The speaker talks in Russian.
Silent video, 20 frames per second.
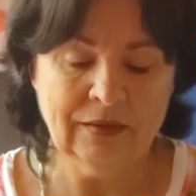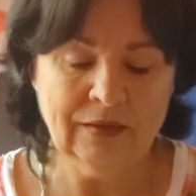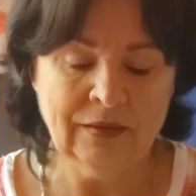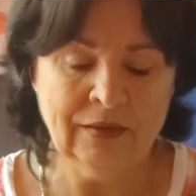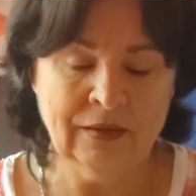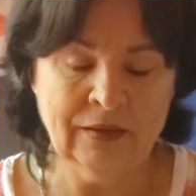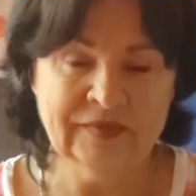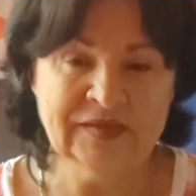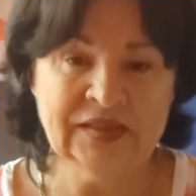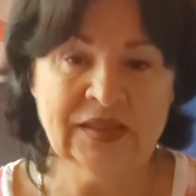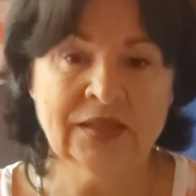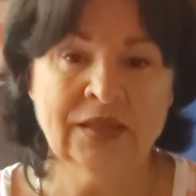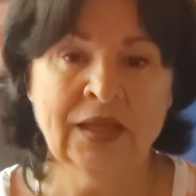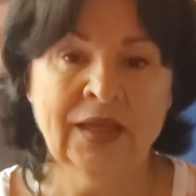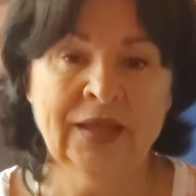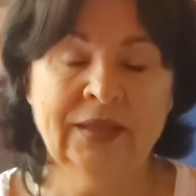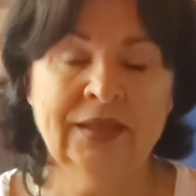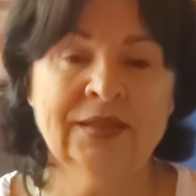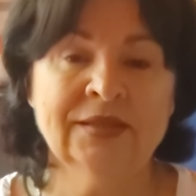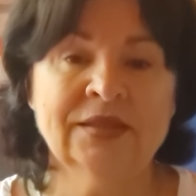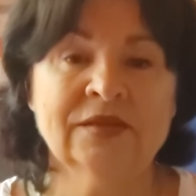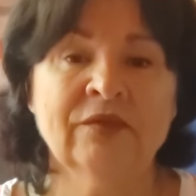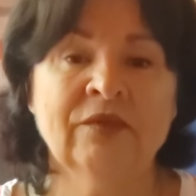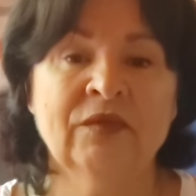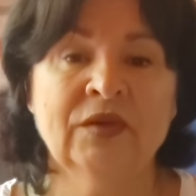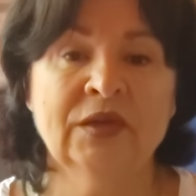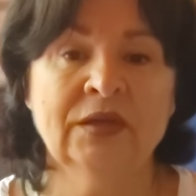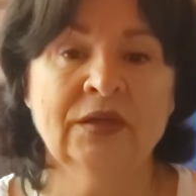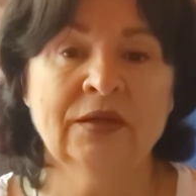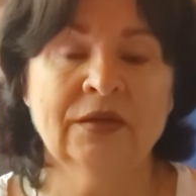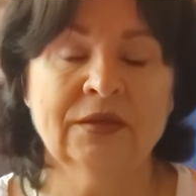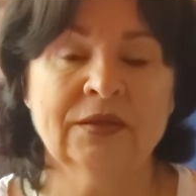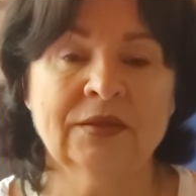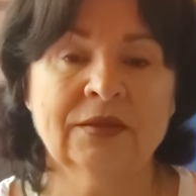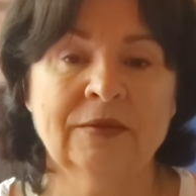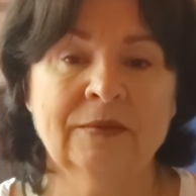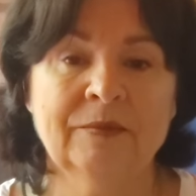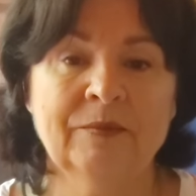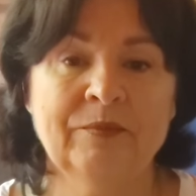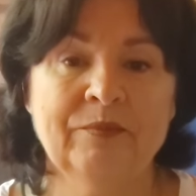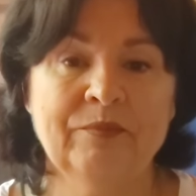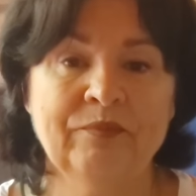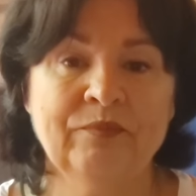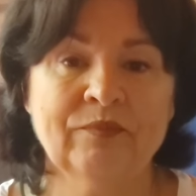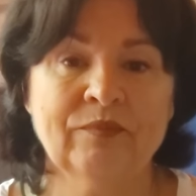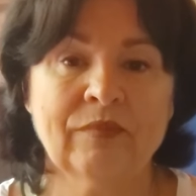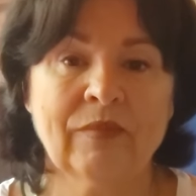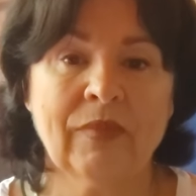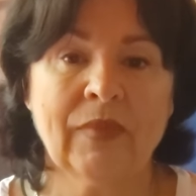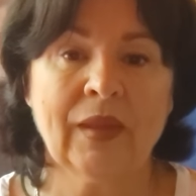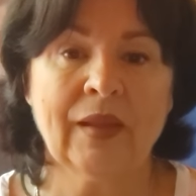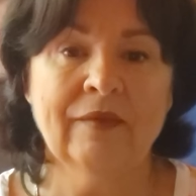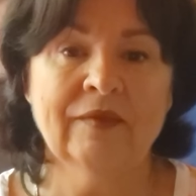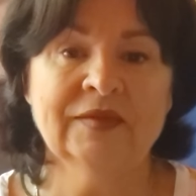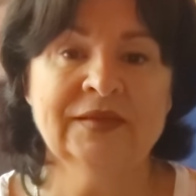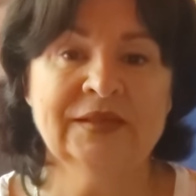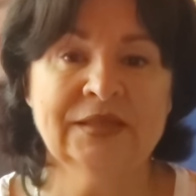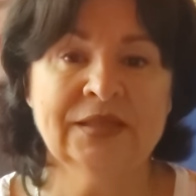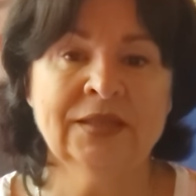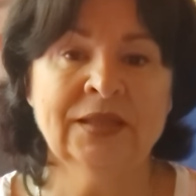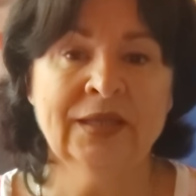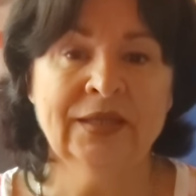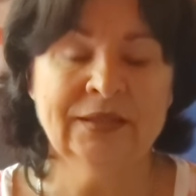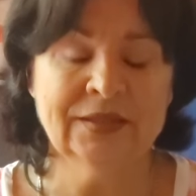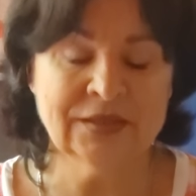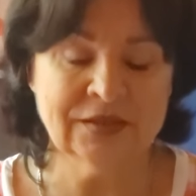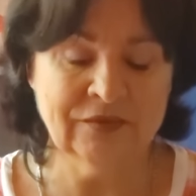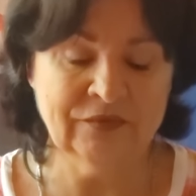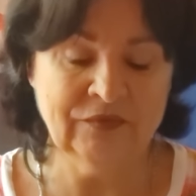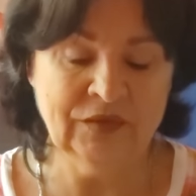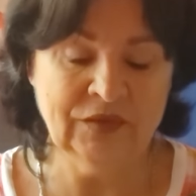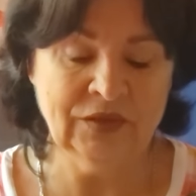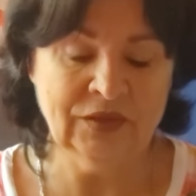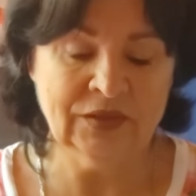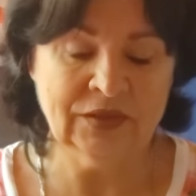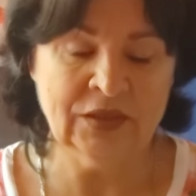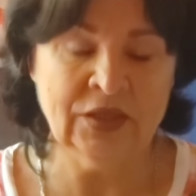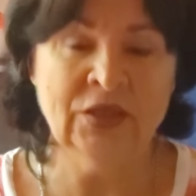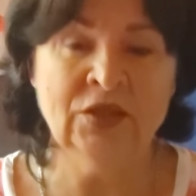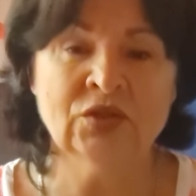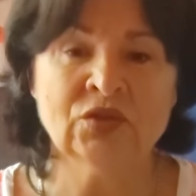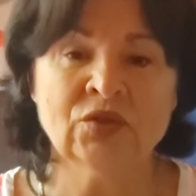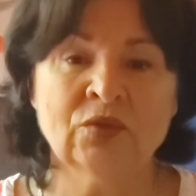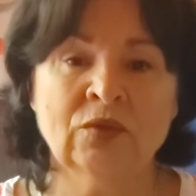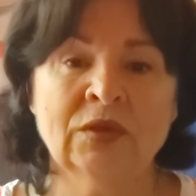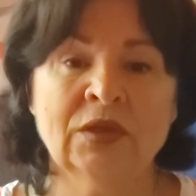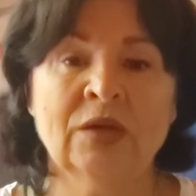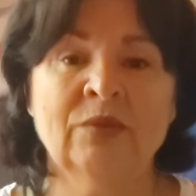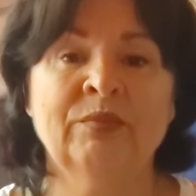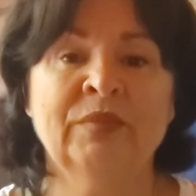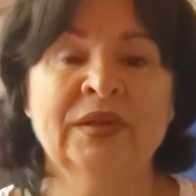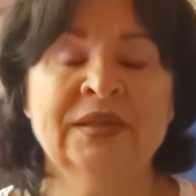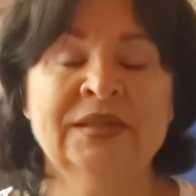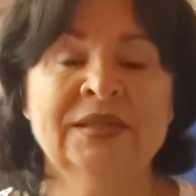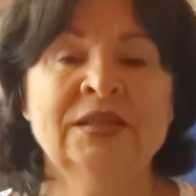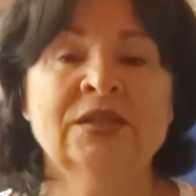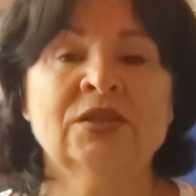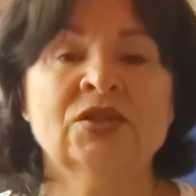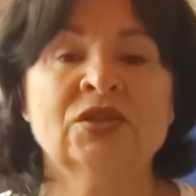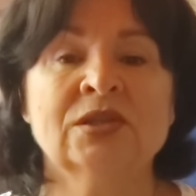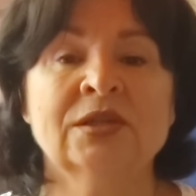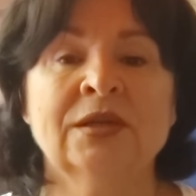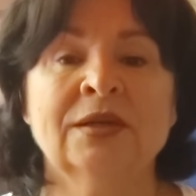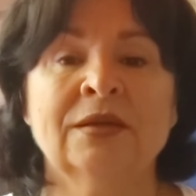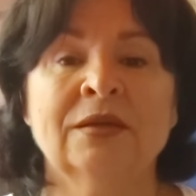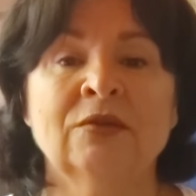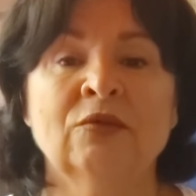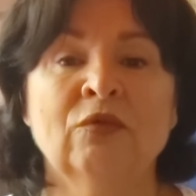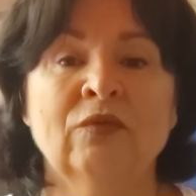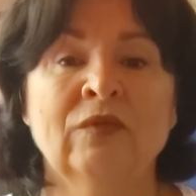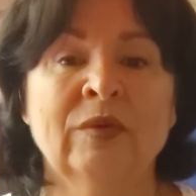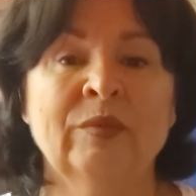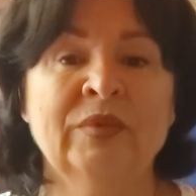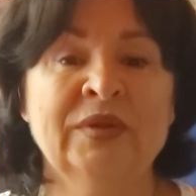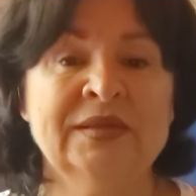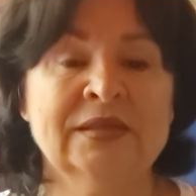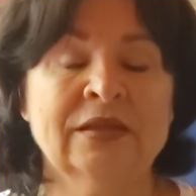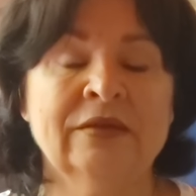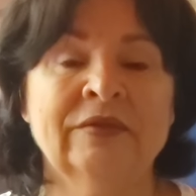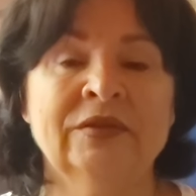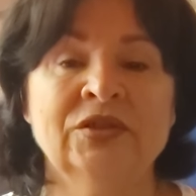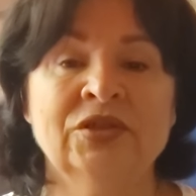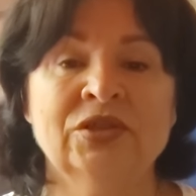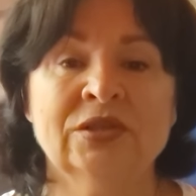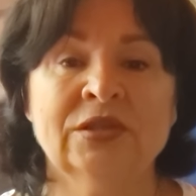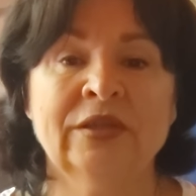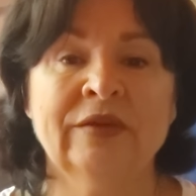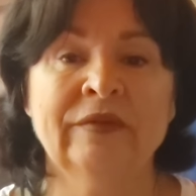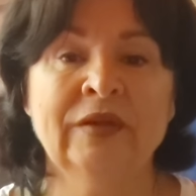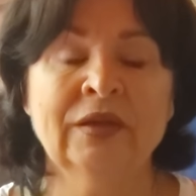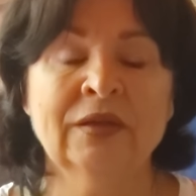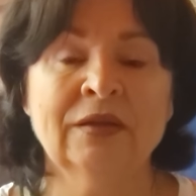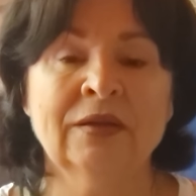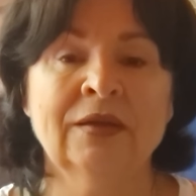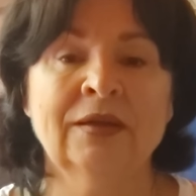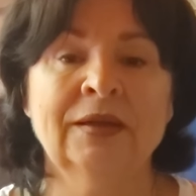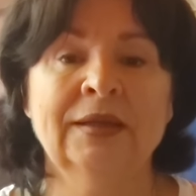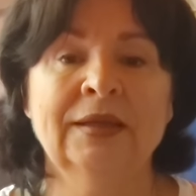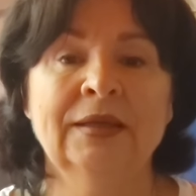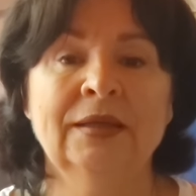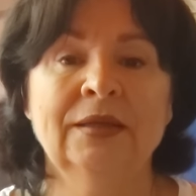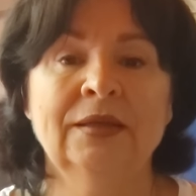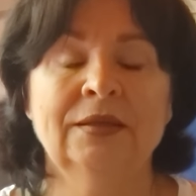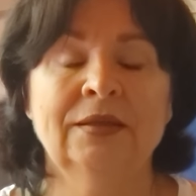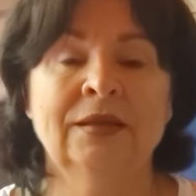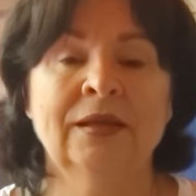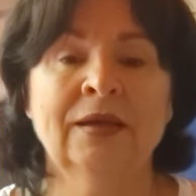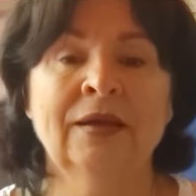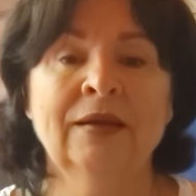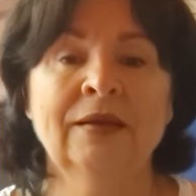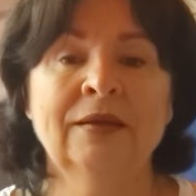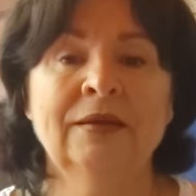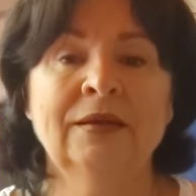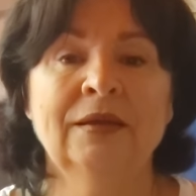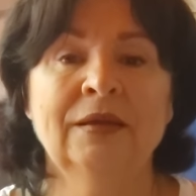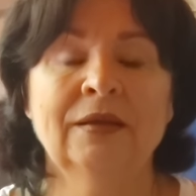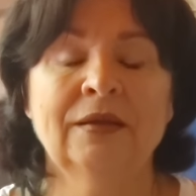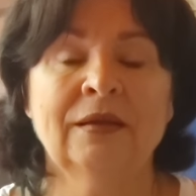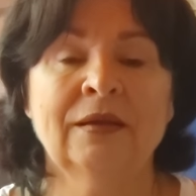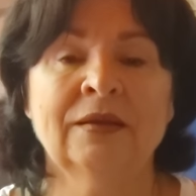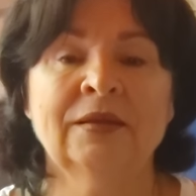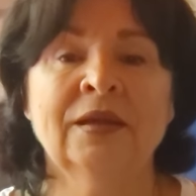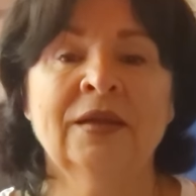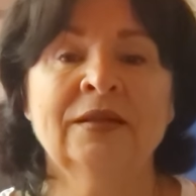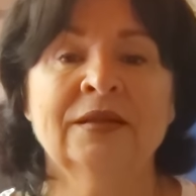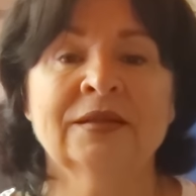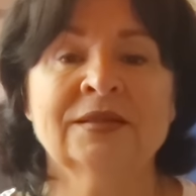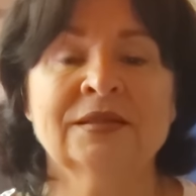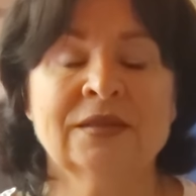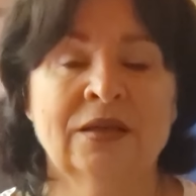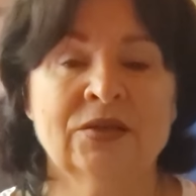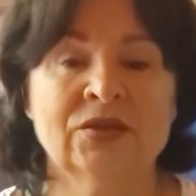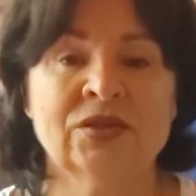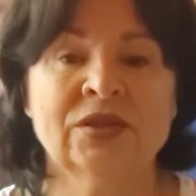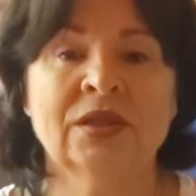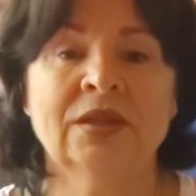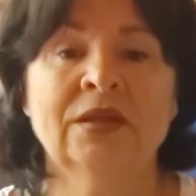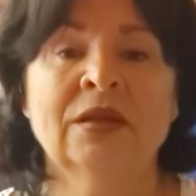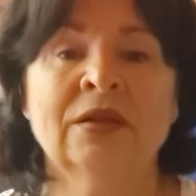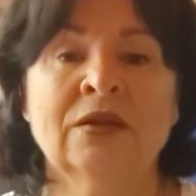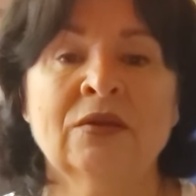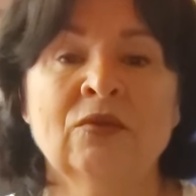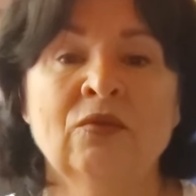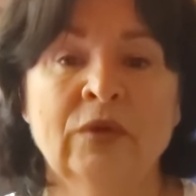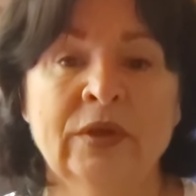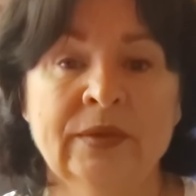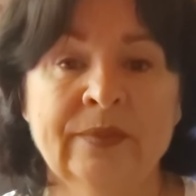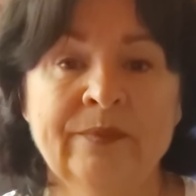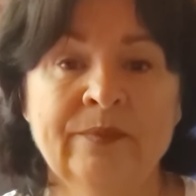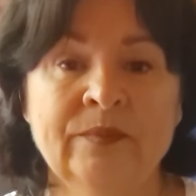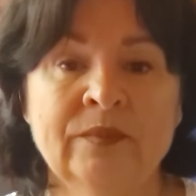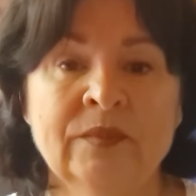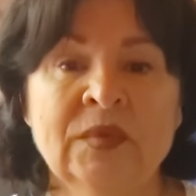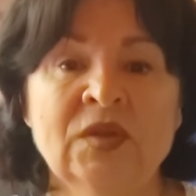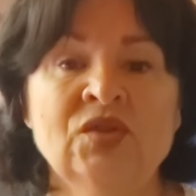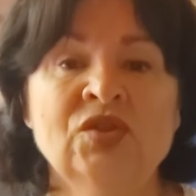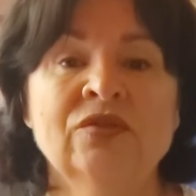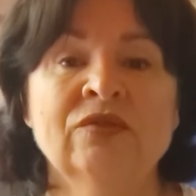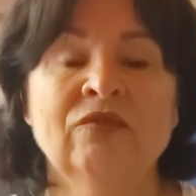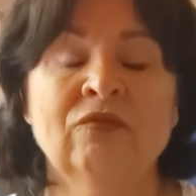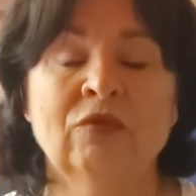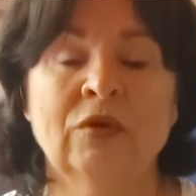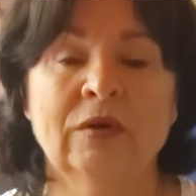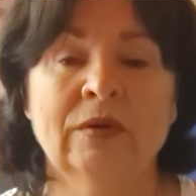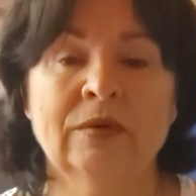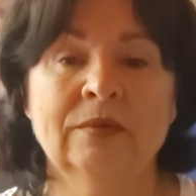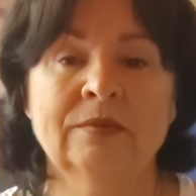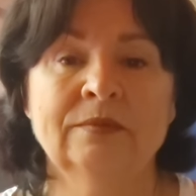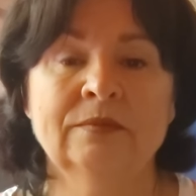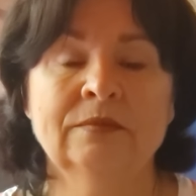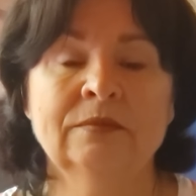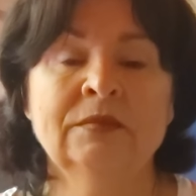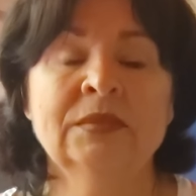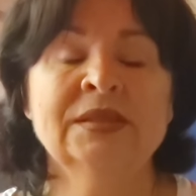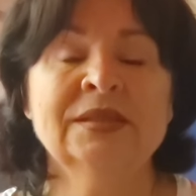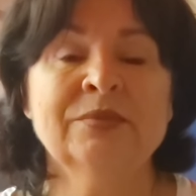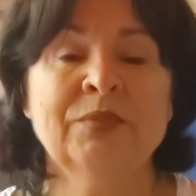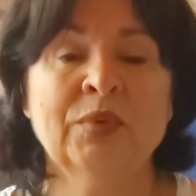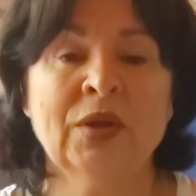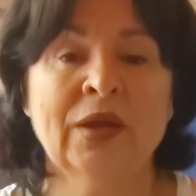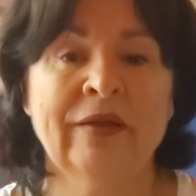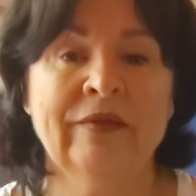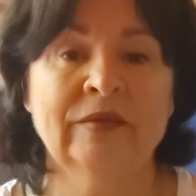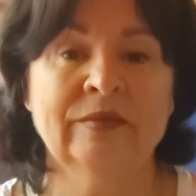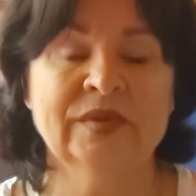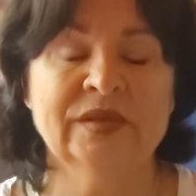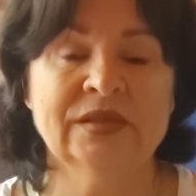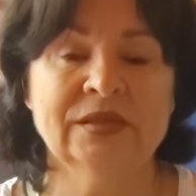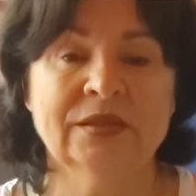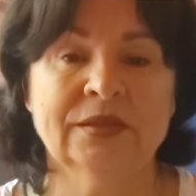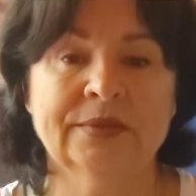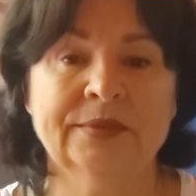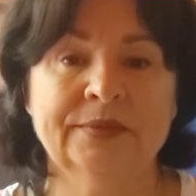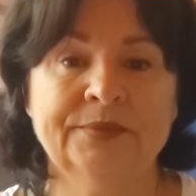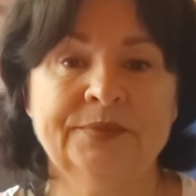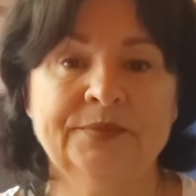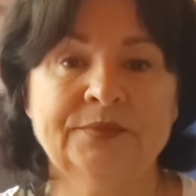а, всегда есть выход. Всегда есть выход. Или только поддержка родного, близкого человека, да, когда она скажет, дорогой, ничего, мы справимся –